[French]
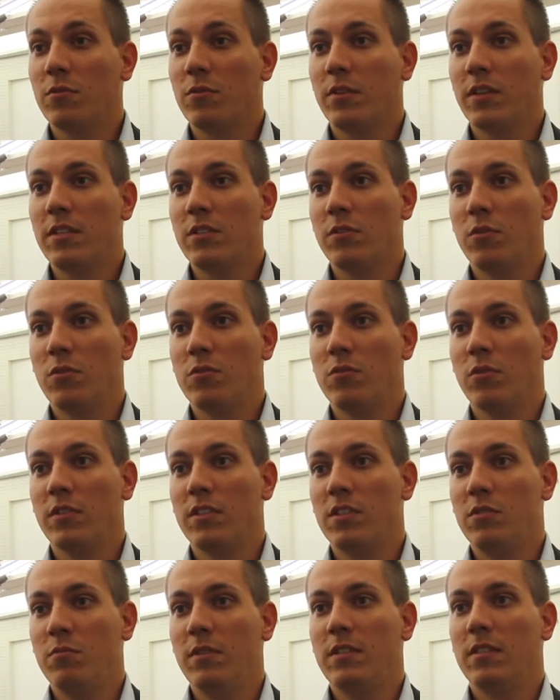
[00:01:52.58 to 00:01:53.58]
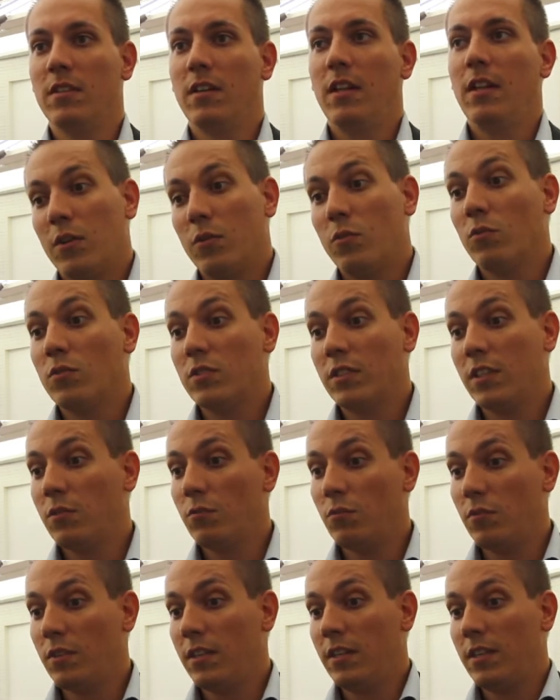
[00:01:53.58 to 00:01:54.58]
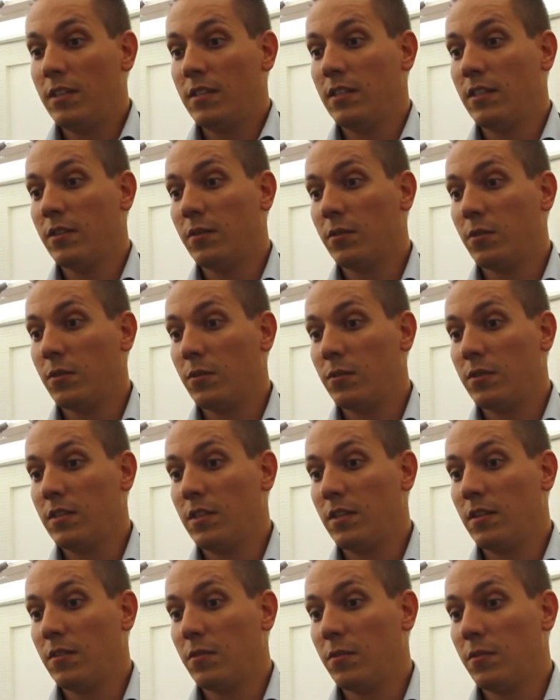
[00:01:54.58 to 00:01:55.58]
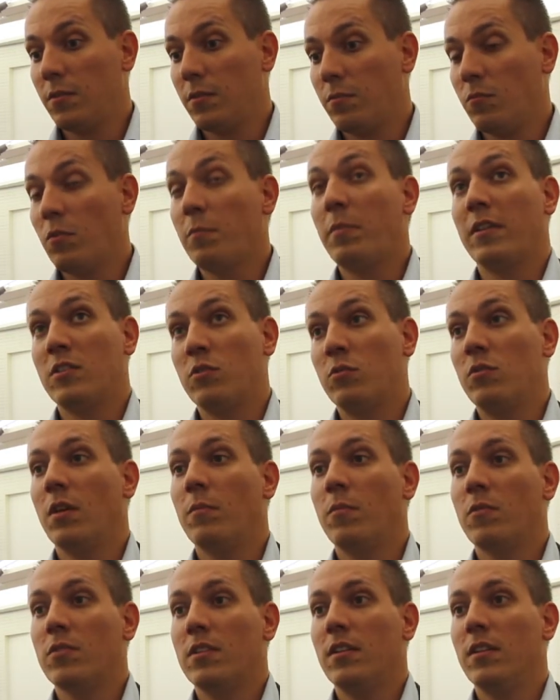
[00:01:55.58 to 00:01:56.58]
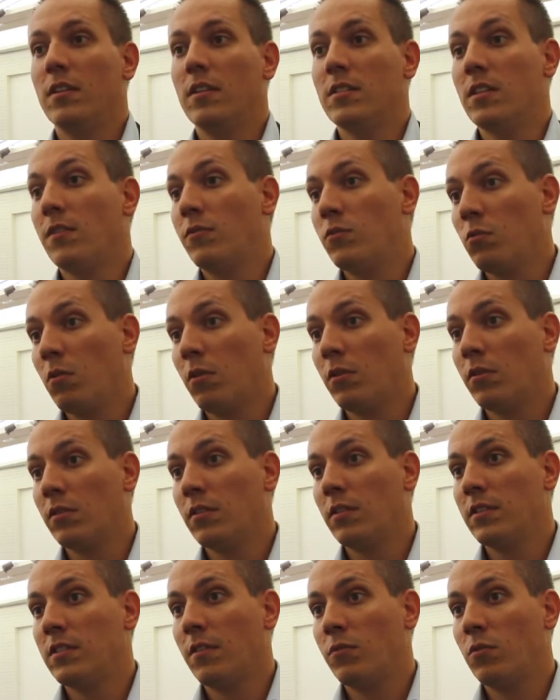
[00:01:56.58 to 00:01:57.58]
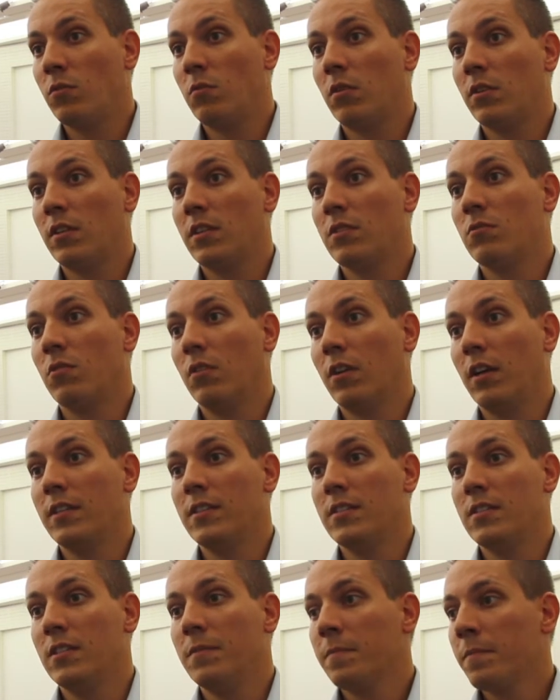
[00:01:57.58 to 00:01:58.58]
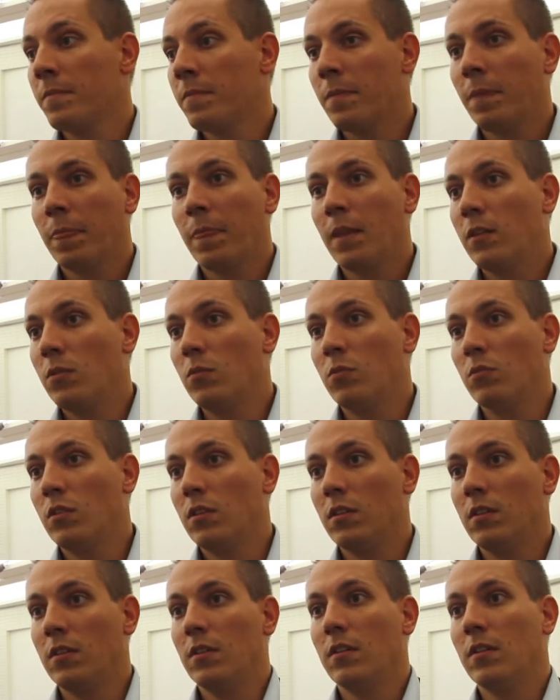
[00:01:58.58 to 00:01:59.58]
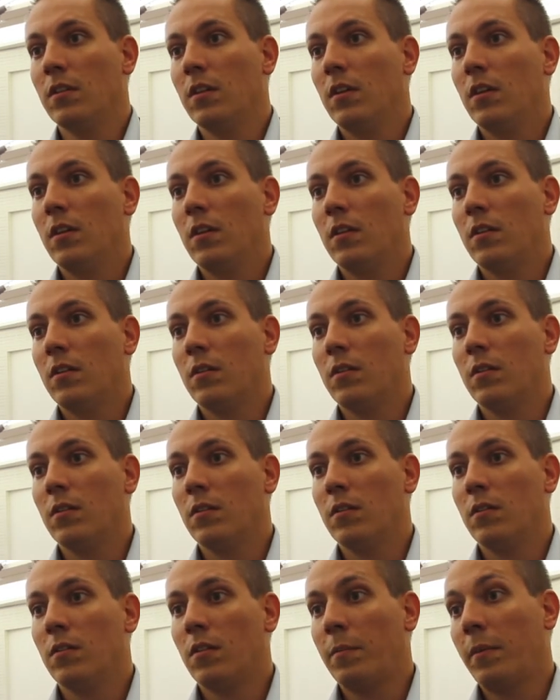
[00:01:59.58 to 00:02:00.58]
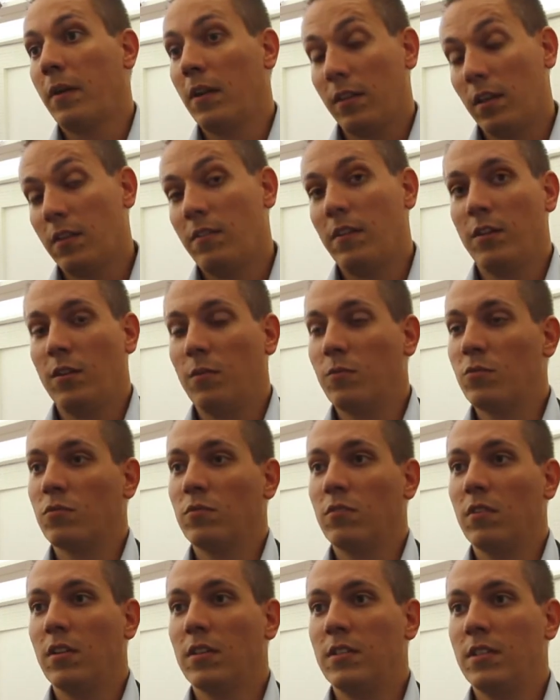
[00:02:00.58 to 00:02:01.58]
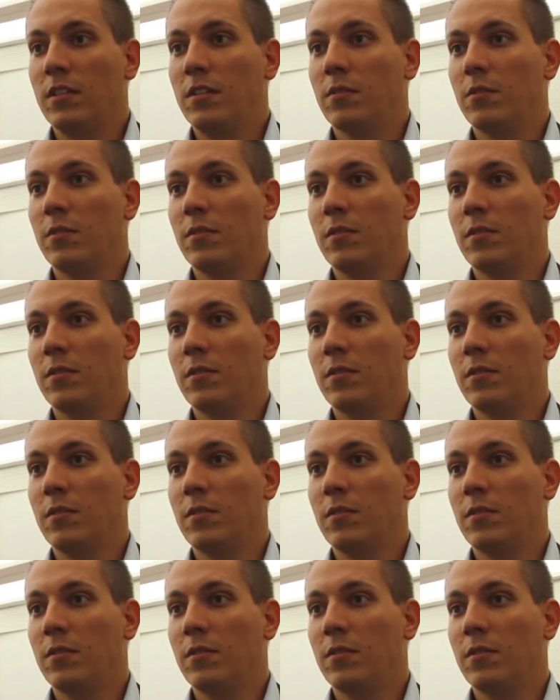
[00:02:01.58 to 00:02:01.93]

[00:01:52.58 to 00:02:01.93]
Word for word: euh, Risque 218. Donc ce qui nous lie, c'est euh, euh, moi particulièrement, c'est les, les afterworks qui sont organisés. Donc après le travail, comme son nom l'indique,